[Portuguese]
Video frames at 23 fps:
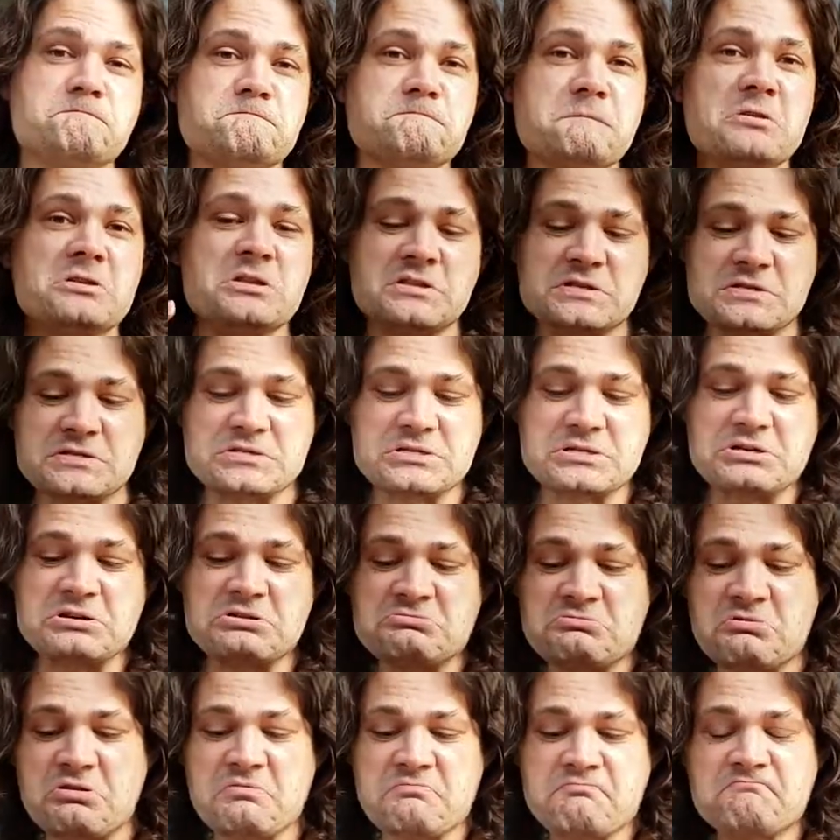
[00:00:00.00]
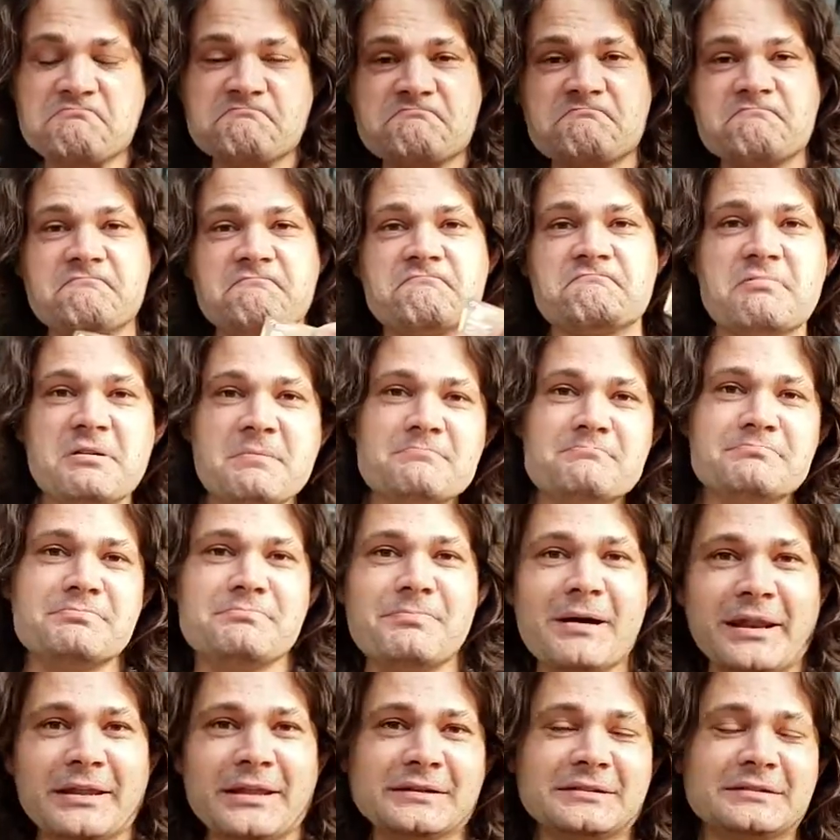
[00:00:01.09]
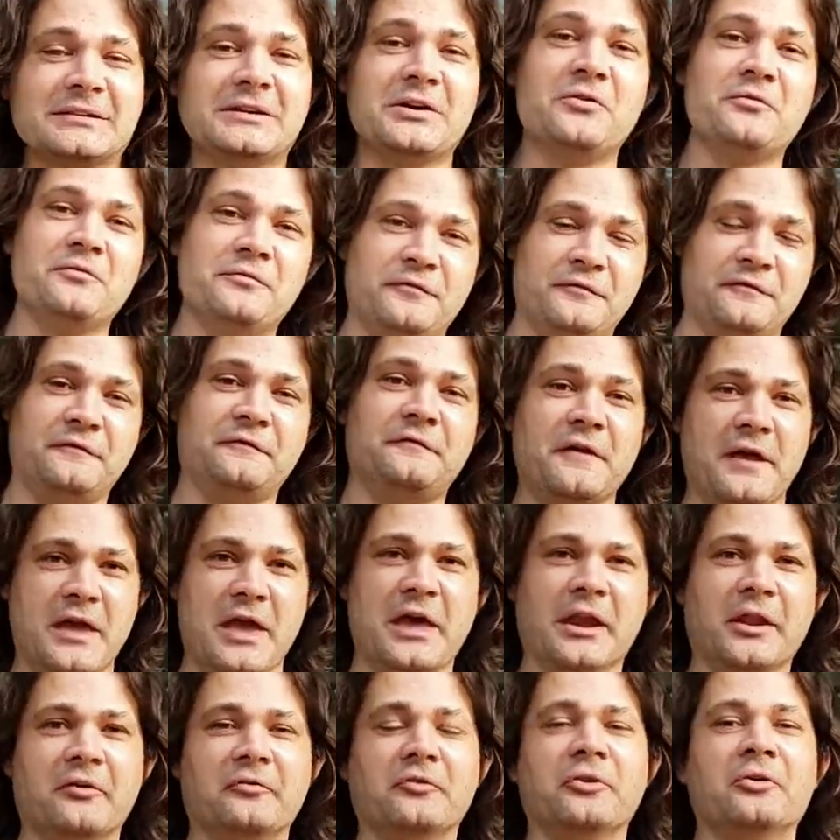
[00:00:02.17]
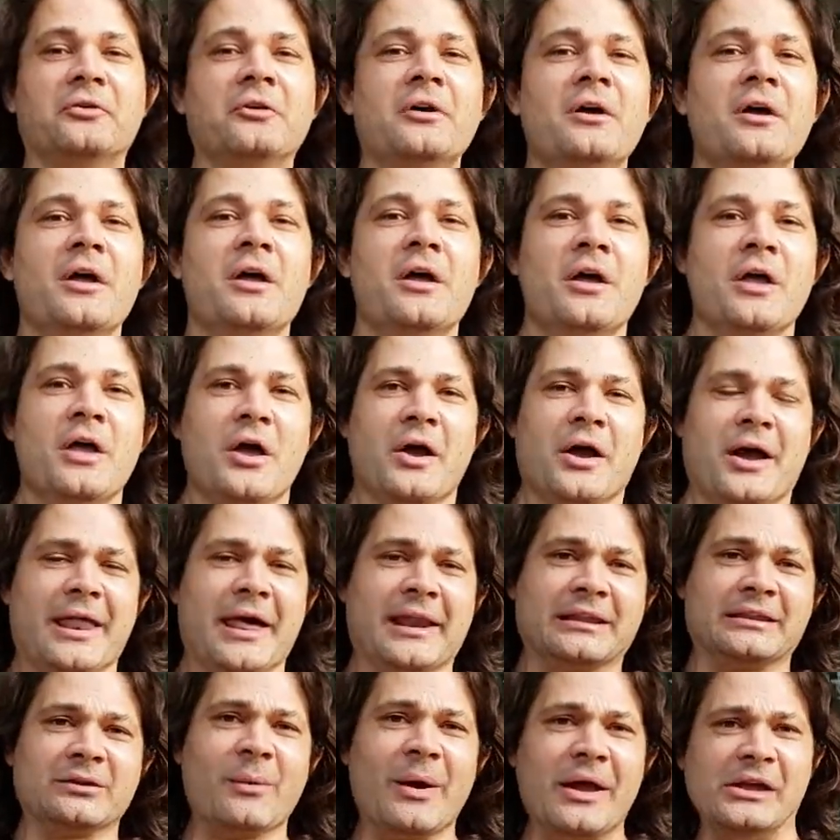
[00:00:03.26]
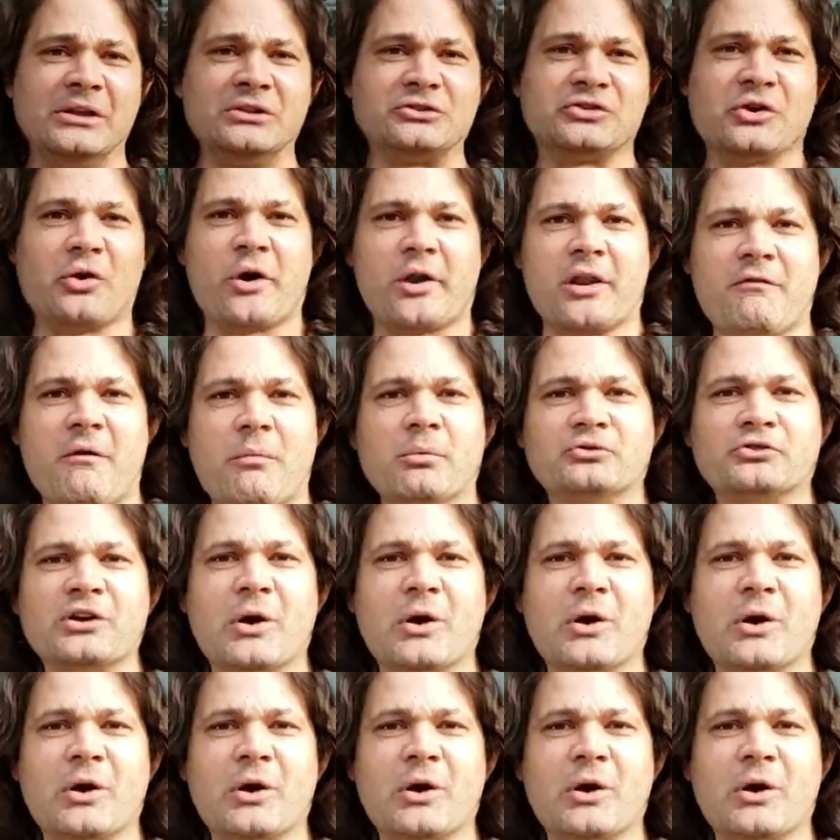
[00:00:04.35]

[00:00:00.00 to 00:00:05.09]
Bradescão, ó. Bradescão fera, viu? Galera, então é isso. Agora vamos